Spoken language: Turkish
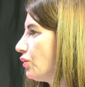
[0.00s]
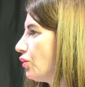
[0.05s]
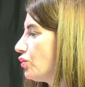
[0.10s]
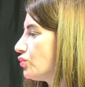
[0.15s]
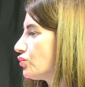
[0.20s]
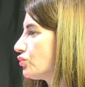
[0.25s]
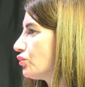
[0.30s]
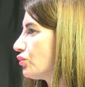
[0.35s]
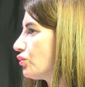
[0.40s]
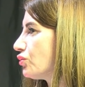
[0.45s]

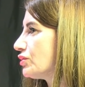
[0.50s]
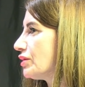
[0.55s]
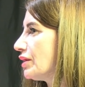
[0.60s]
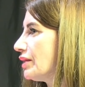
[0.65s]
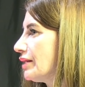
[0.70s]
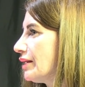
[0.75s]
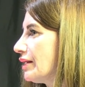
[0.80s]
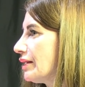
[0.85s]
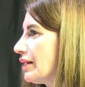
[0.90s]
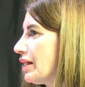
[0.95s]
Özgür
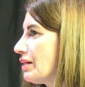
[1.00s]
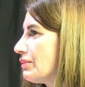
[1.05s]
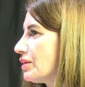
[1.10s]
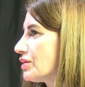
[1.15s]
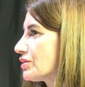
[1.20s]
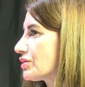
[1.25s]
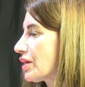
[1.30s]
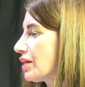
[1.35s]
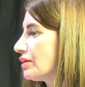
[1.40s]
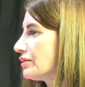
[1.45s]
Özel'in genel
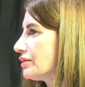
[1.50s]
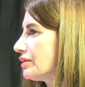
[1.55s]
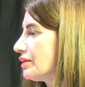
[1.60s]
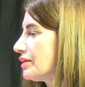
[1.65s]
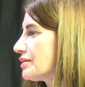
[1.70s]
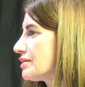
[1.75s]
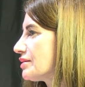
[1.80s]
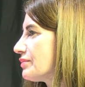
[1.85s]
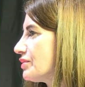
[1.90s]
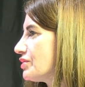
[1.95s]

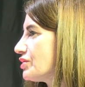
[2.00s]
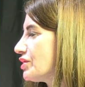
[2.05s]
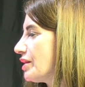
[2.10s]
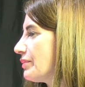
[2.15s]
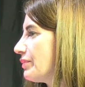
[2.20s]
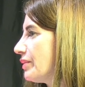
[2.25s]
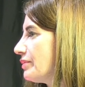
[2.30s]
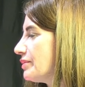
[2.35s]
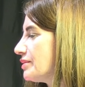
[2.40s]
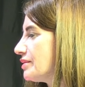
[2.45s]
başkanlığında nasıl bir
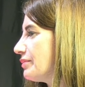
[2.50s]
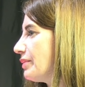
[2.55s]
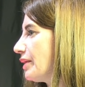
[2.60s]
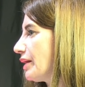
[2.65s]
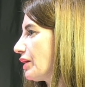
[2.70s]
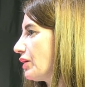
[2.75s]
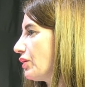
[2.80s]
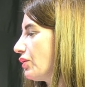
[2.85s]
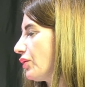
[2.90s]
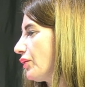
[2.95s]
CHP bizi
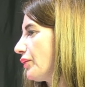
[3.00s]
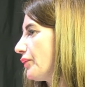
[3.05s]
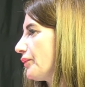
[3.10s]
bekliyor?